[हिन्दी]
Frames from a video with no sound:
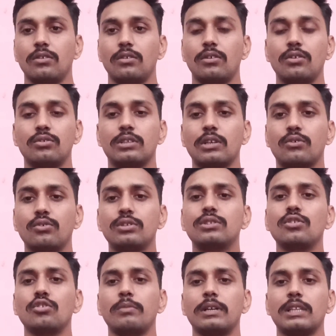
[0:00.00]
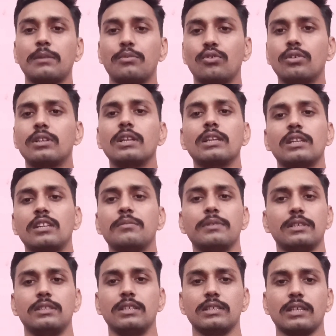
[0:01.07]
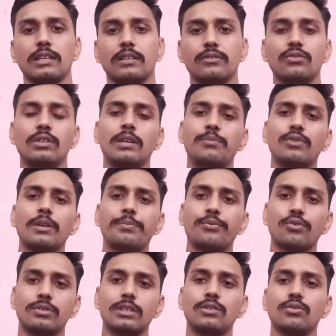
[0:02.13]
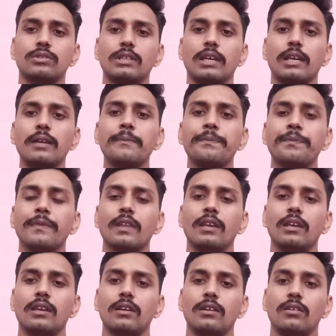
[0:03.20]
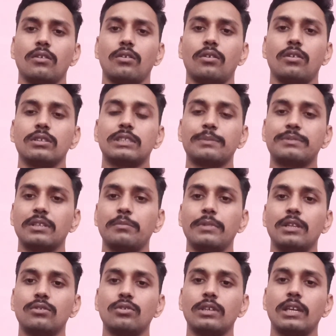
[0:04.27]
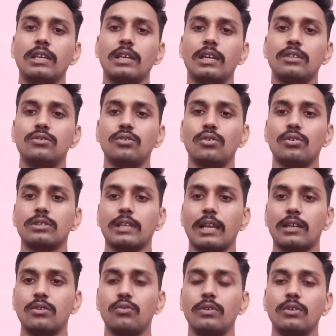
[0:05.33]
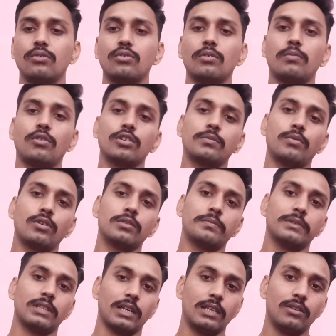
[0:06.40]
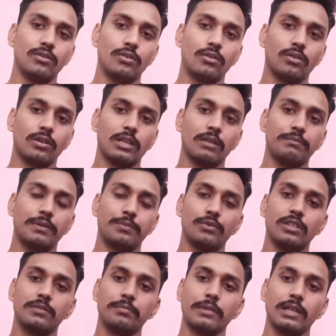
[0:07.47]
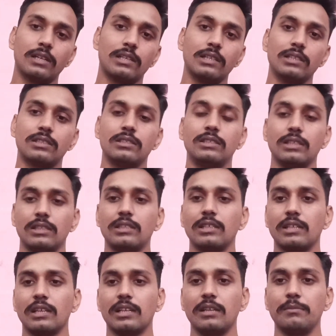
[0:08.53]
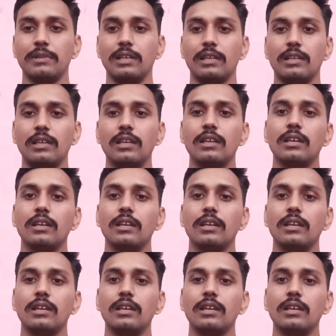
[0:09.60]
और उसके कुछ दिनों बाद आप लोगों को ट्रेनिंग के लिए भेज दिया जाएगा तो ये पूरा प्रोसेस होता है और सबसे मेन तो यही है जो लोग सिलेक्ट हुए उनको बहुत बहुत बधाई हो और एमपी पुलिस मेरिट लिस्ट जल्द देखने के लिए मिलेगी